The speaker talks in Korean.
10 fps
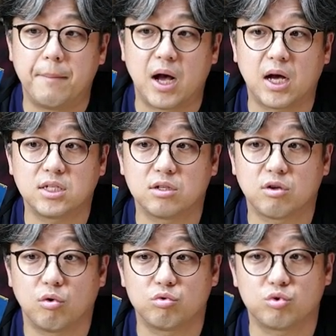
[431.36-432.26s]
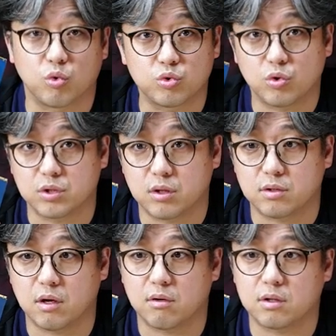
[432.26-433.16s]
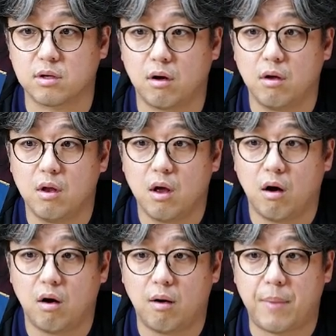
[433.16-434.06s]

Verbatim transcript: 망가지는 경우도 종종 있었어요. 그래서 어,